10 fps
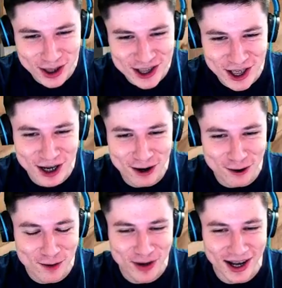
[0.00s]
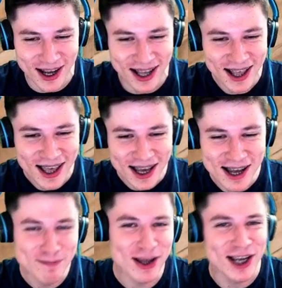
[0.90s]
сильно громко.
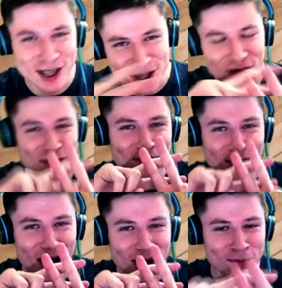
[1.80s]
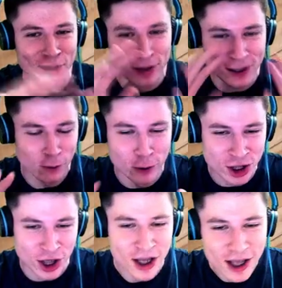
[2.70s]
Ребят, хэштег в комментарии, минус
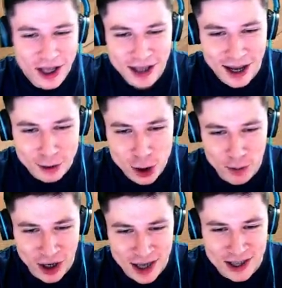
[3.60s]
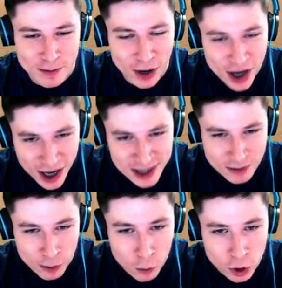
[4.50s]
уши. Так, ну что, проказник,
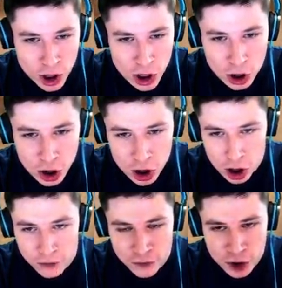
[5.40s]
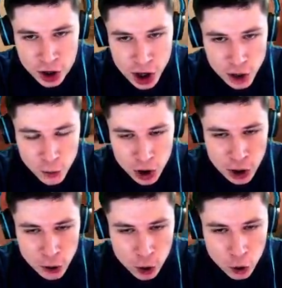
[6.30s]
показывай. Ух ты, офигеть, вот
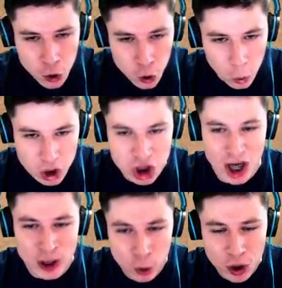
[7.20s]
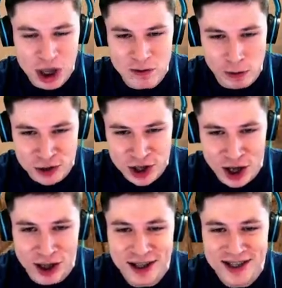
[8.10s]
это у тебя крутой нож. Откуда ты его
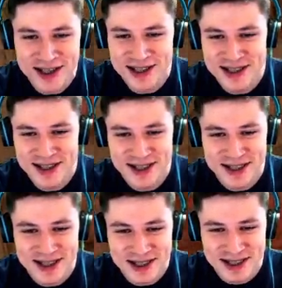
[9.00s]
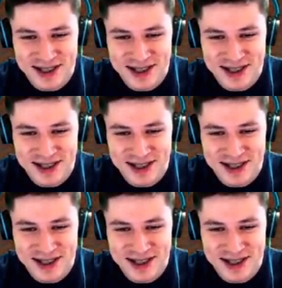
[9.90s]
взял? Мне